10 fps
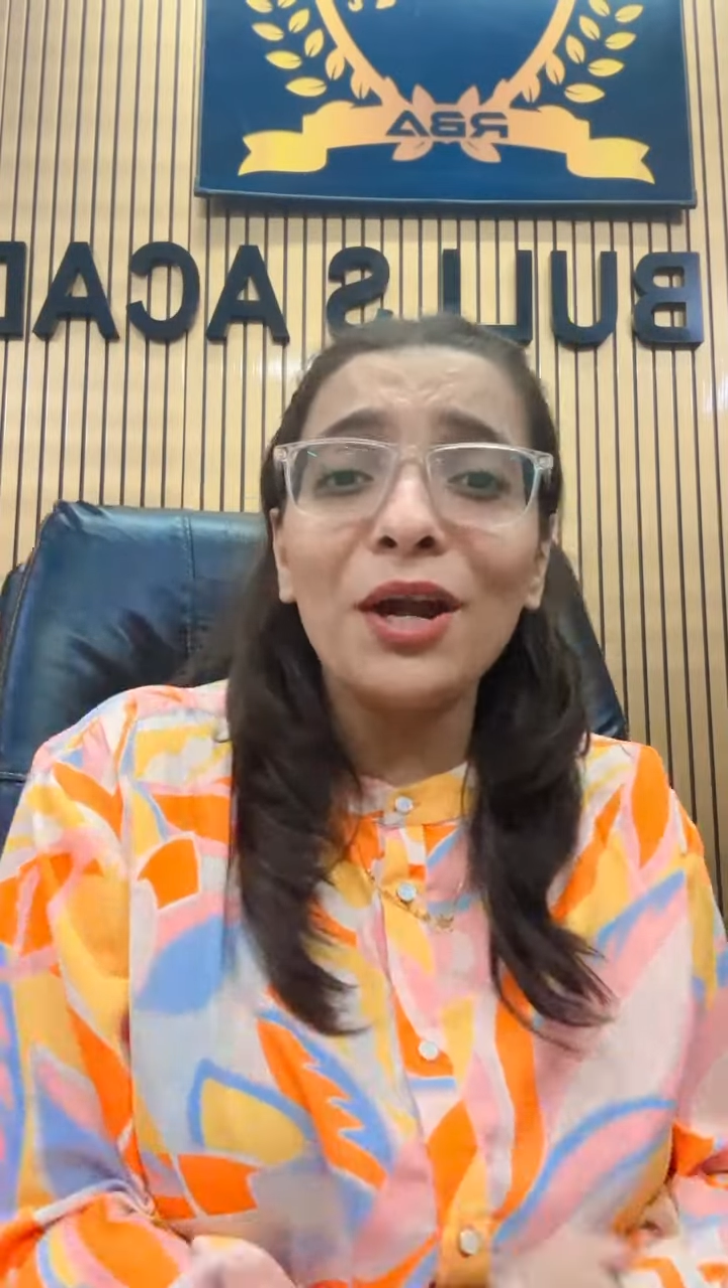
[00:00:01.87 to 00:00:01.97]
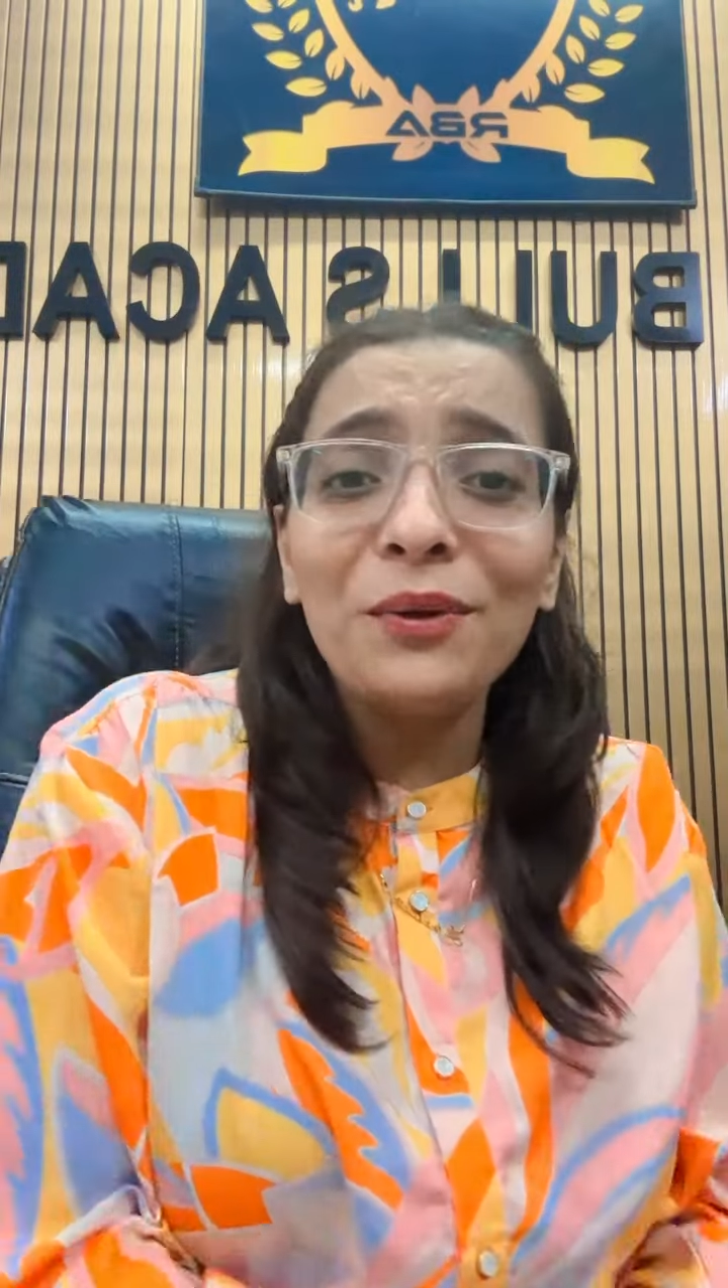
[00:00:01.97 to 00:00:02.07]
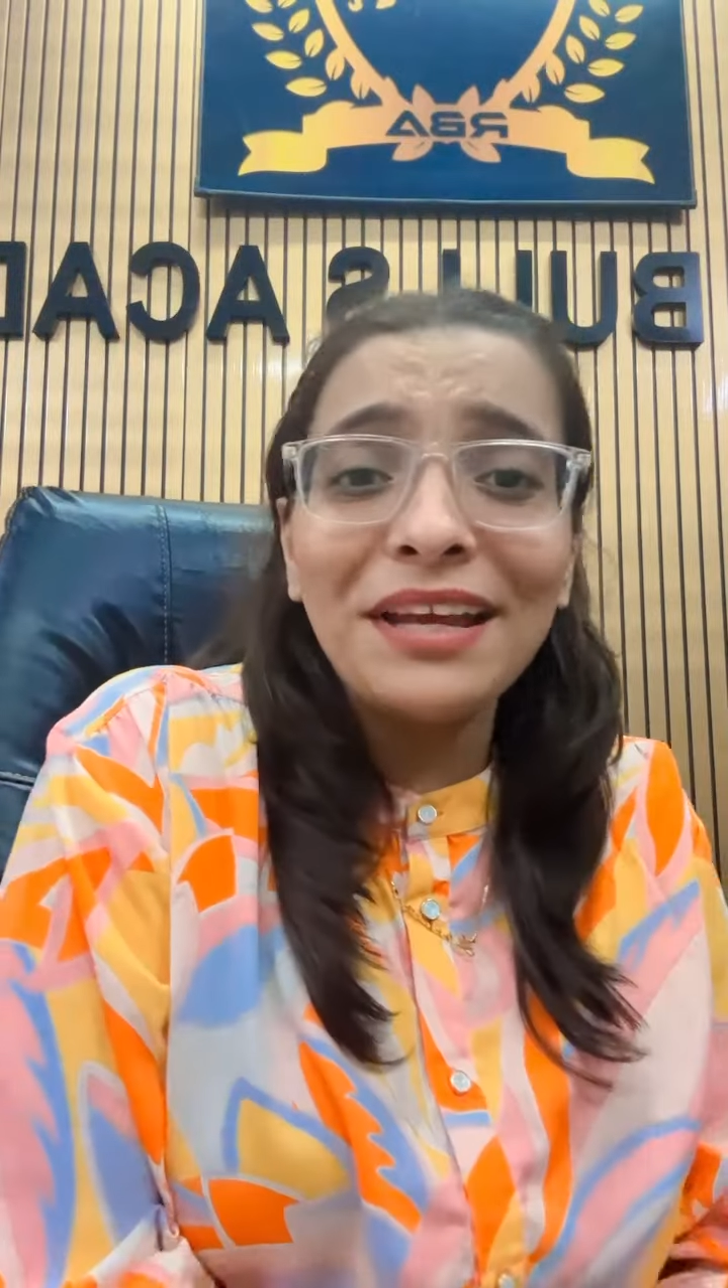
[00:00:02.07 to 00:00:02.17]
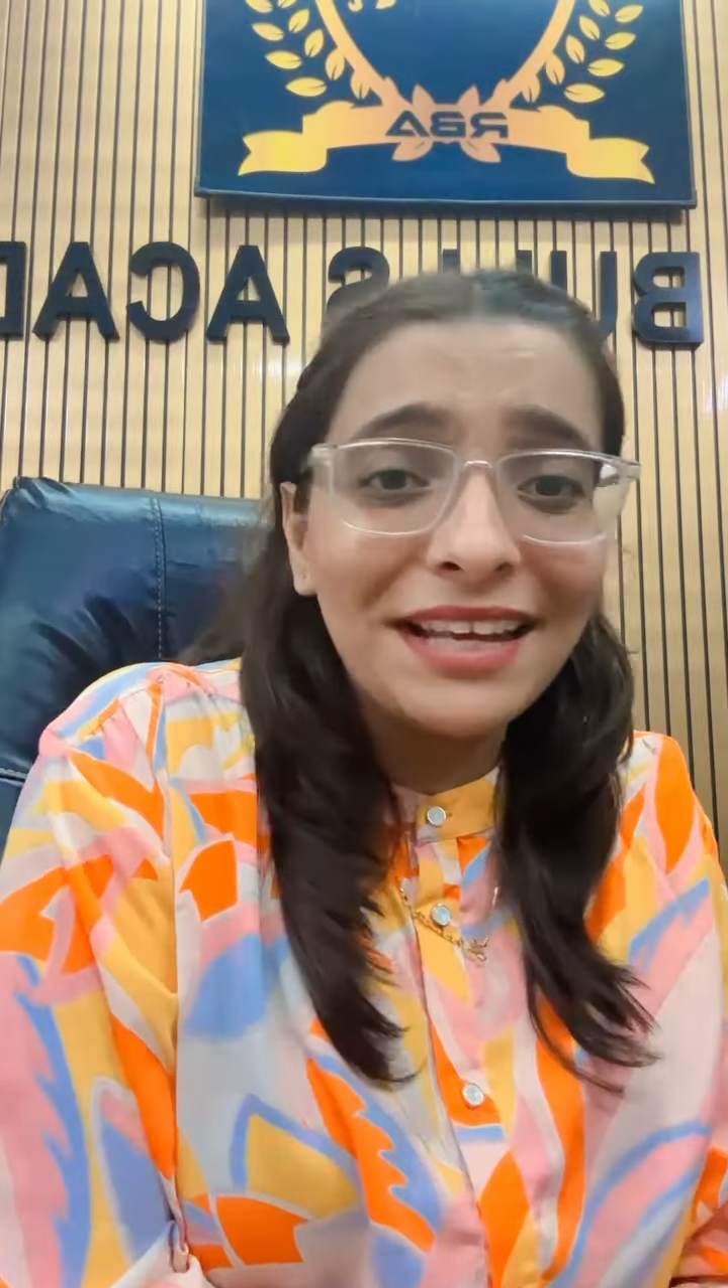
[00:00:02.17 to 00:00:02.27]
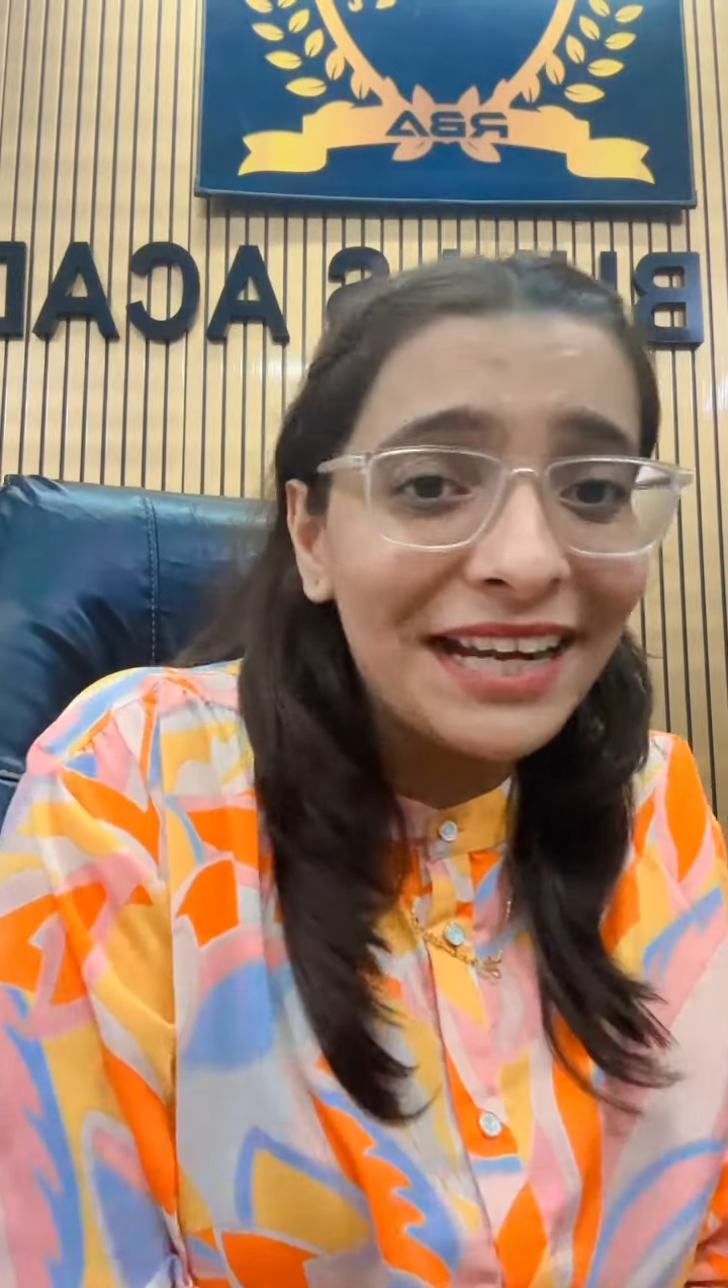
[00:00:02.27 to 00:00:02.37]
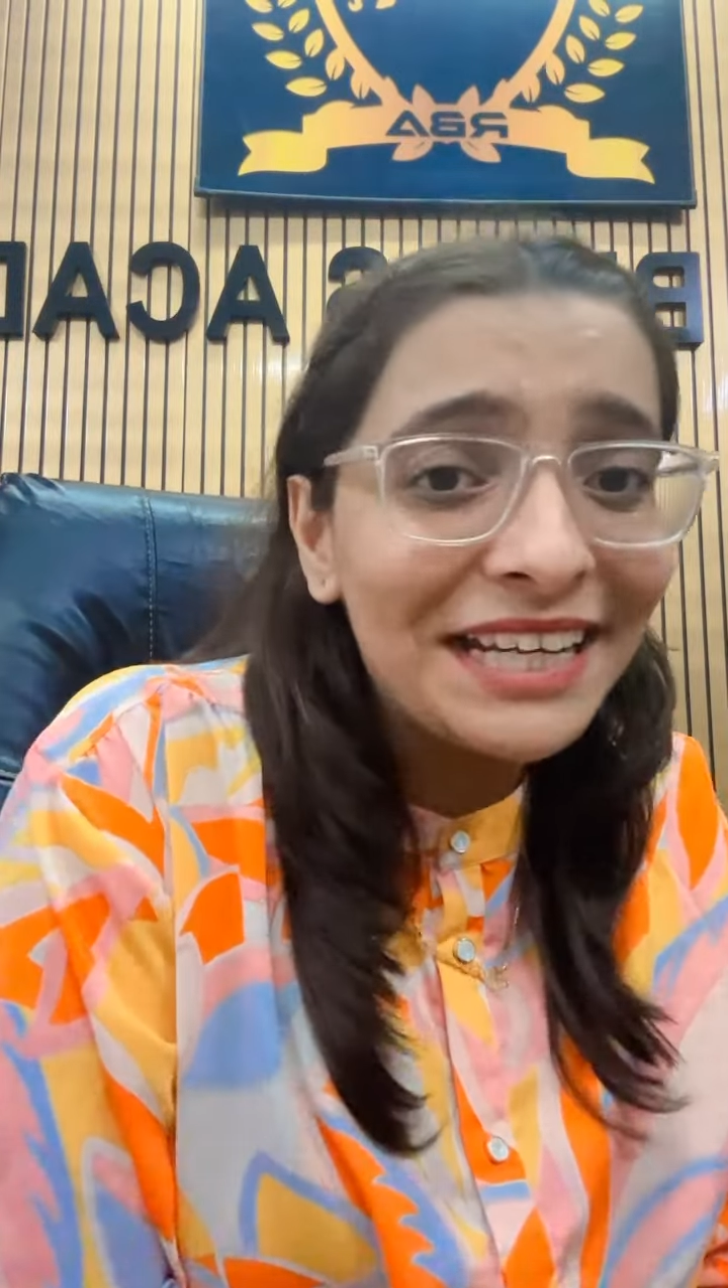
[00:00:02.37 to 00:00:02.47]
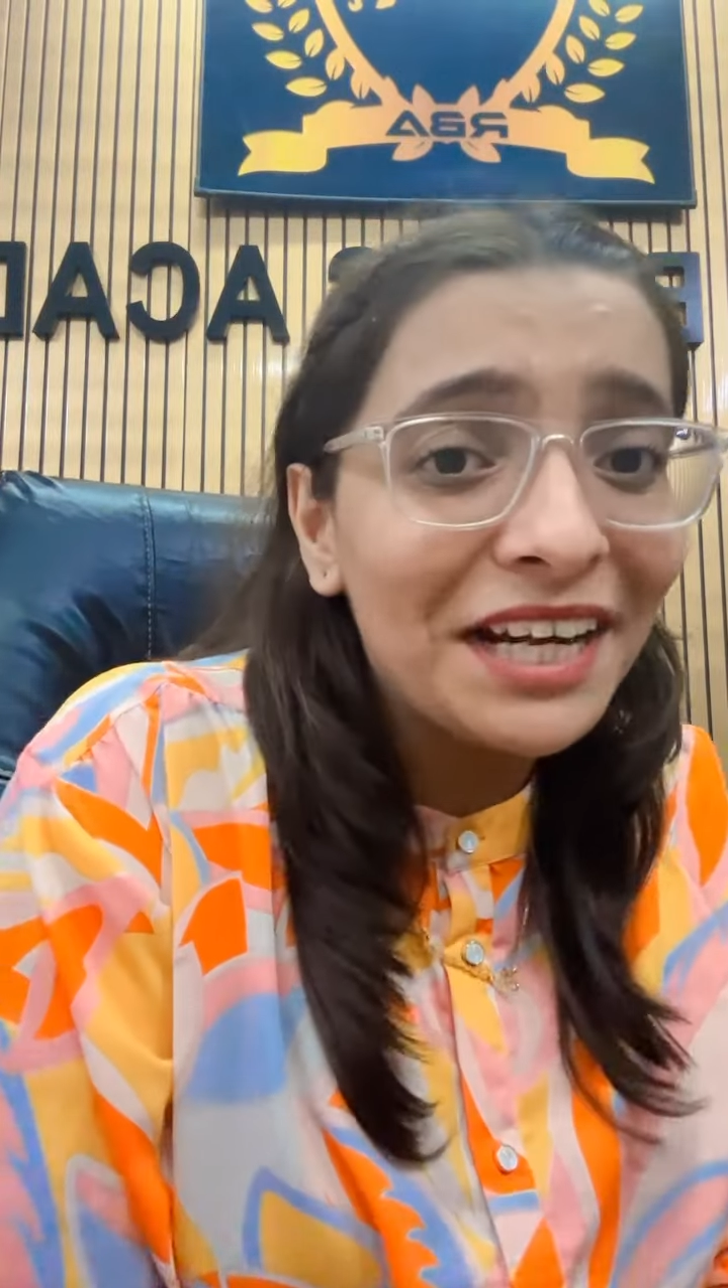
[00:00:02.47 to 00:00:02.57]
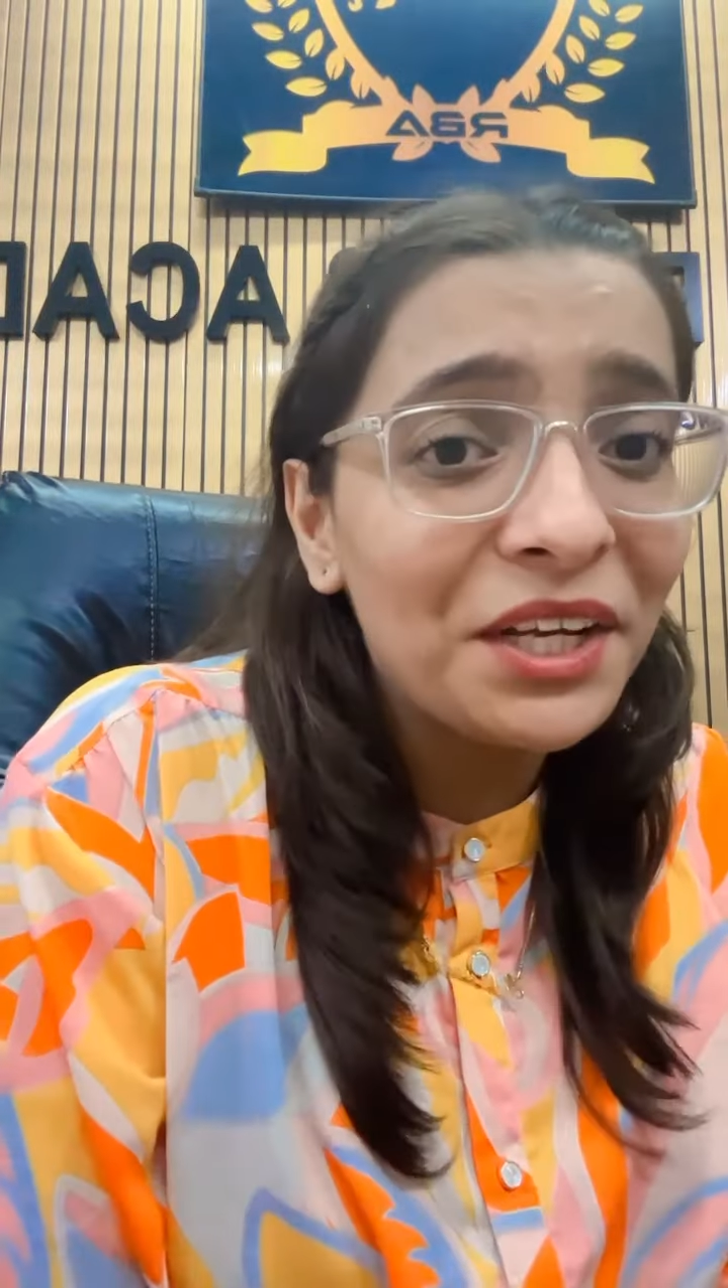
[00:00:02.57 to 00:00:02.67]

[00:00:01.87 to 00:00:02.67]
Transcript: आर डूइंग ग्रेट